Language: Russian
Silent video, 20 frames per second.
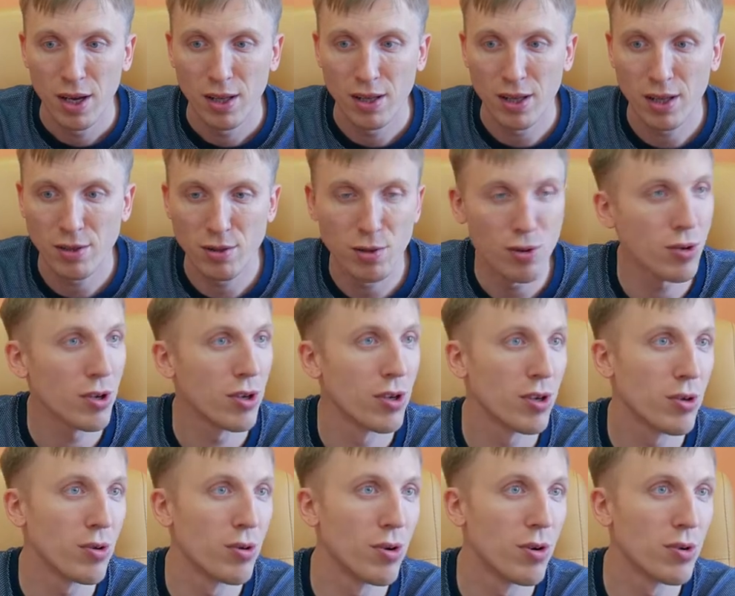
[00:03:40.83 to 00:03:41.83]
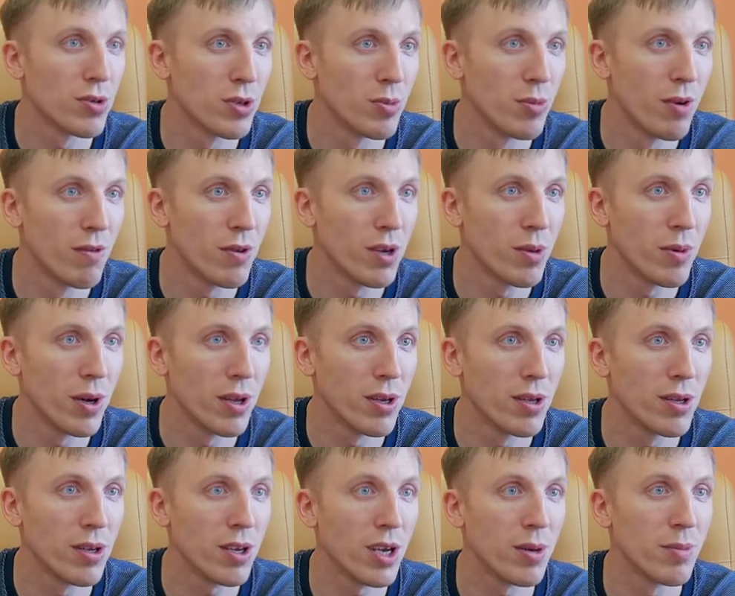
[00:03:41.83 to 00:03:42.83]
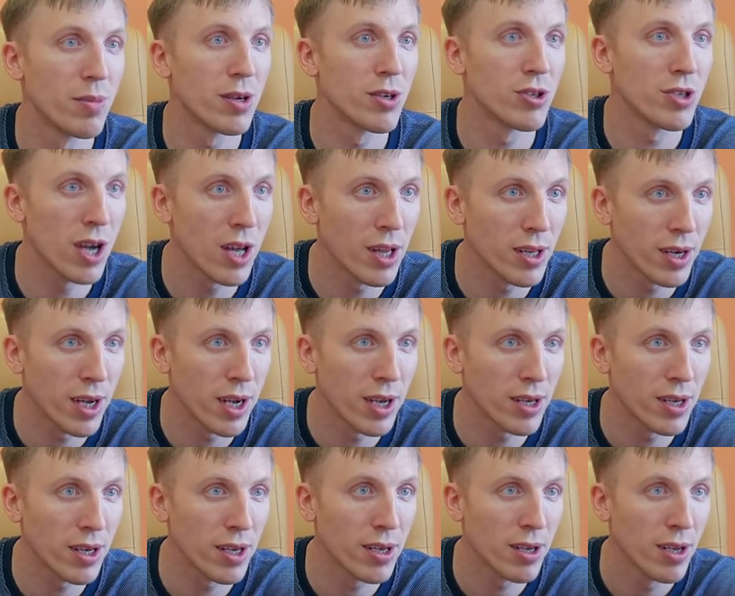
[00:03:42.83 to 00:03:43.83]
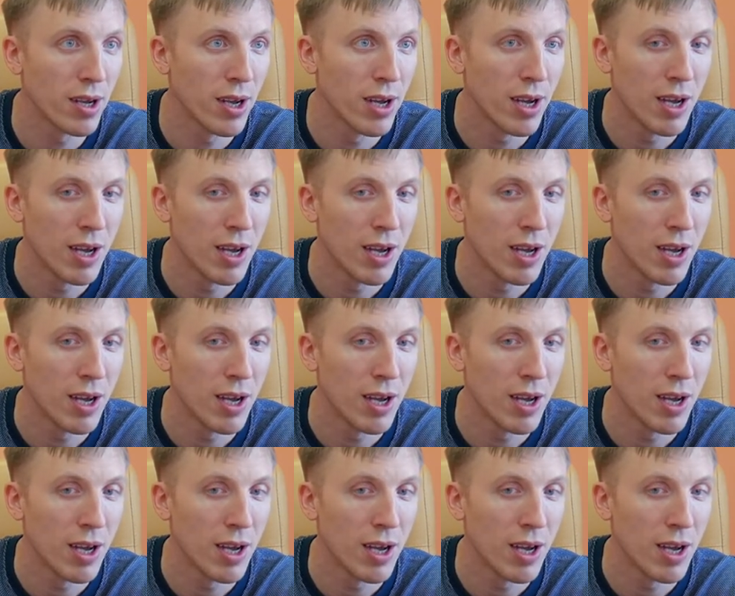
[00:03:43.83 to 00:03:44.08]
на сроки никто особо внимания не обращал ранее,